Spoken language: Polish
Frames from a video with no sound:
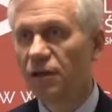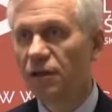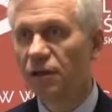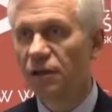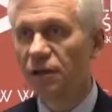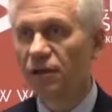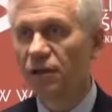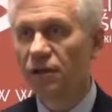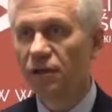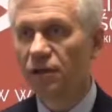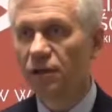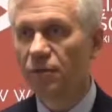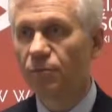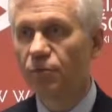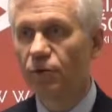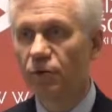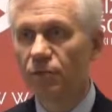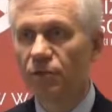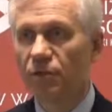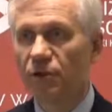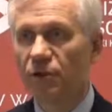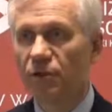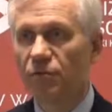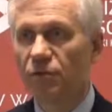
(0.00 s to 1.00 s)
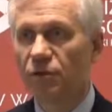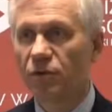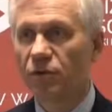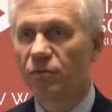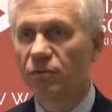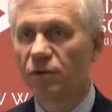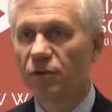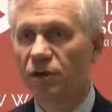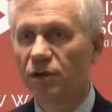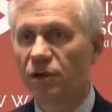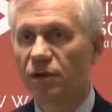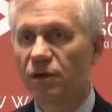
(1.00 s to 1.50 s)
E, te problemy
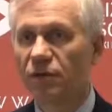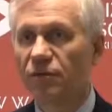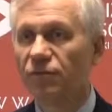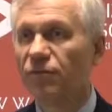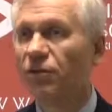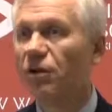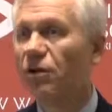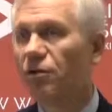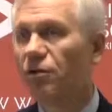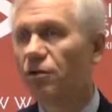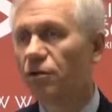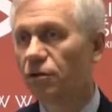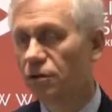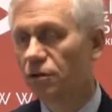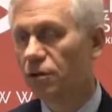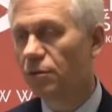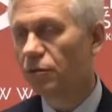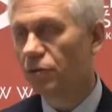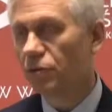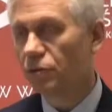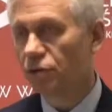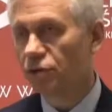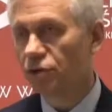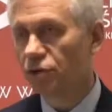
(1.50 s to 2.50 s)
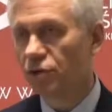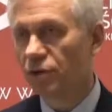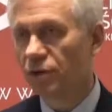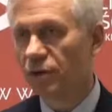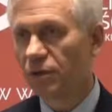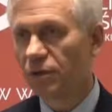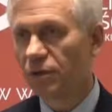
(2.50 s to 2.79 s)
by wielokrotnie pomnożyły.